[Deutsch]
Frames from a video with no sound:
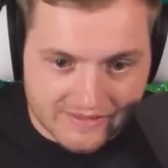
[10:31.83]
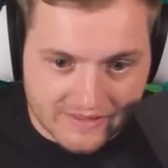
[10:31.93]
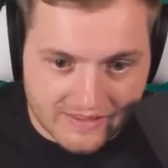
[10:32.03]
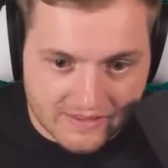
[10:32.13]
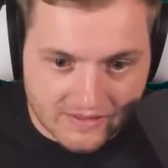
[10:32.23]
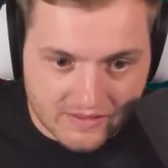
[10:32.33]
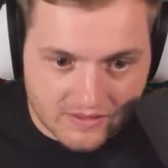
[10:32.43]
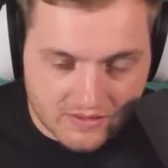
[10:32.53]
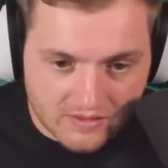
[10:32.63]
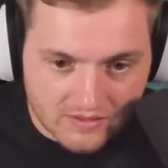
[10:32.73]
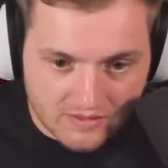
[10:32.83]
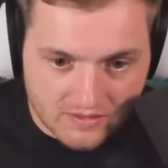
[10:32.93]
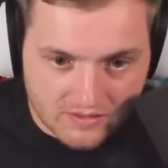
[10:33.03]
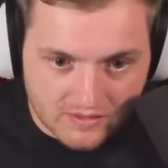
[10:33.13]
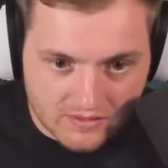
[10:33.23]
habe ich bei Rumatra alles
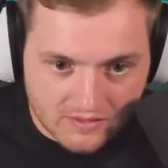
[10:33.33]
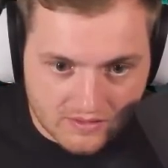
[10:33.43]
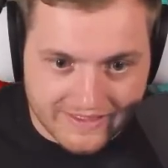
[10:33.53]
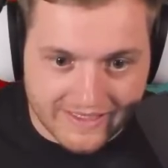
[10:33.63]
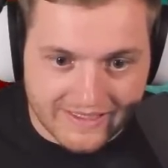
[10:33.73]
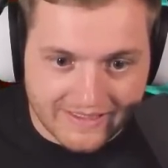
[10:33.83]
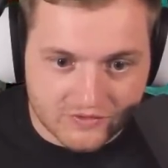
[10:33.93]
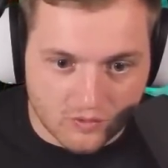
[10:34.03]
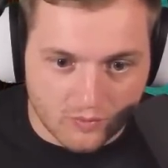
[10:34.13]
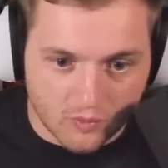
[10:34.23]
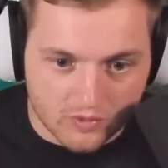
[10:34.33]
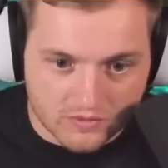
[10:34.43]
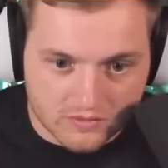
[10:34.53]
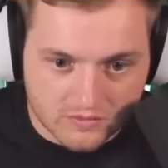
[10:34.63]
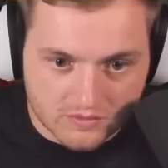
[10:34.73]
verbaut. Ne, Elektroboden.